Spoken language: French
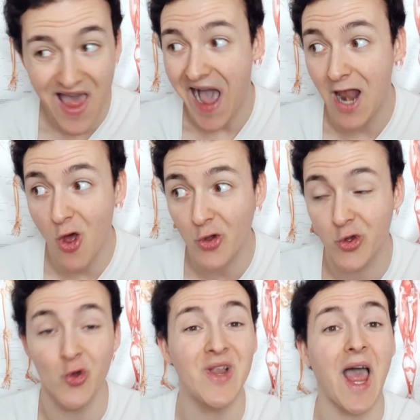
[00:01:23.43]
alors
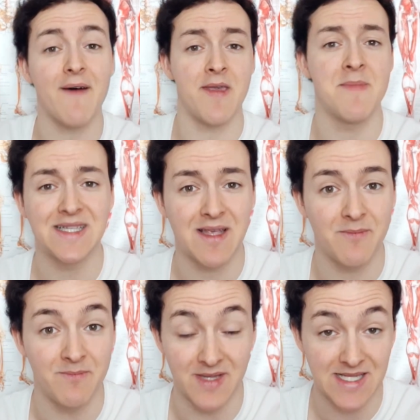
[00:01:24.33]
que travailler
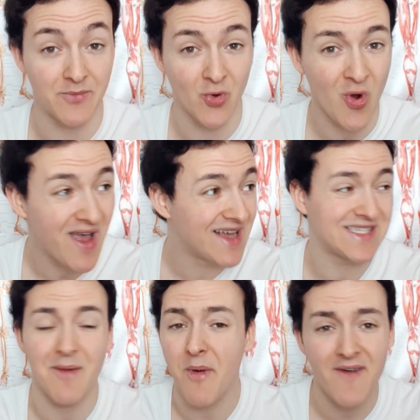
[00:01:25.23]
mes abdos,
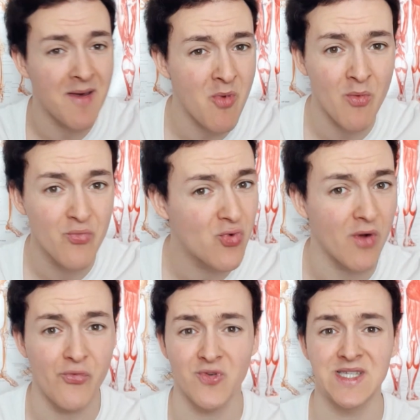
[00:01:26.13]
ça n'a pas vraiment beaucoup
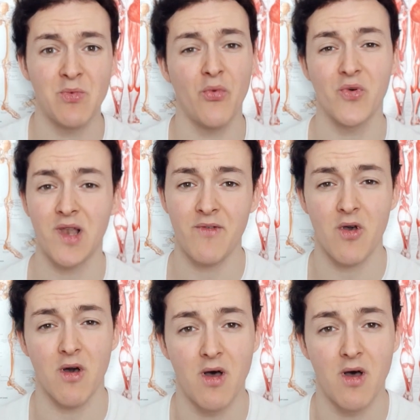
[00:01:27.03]
influencé mon front lever.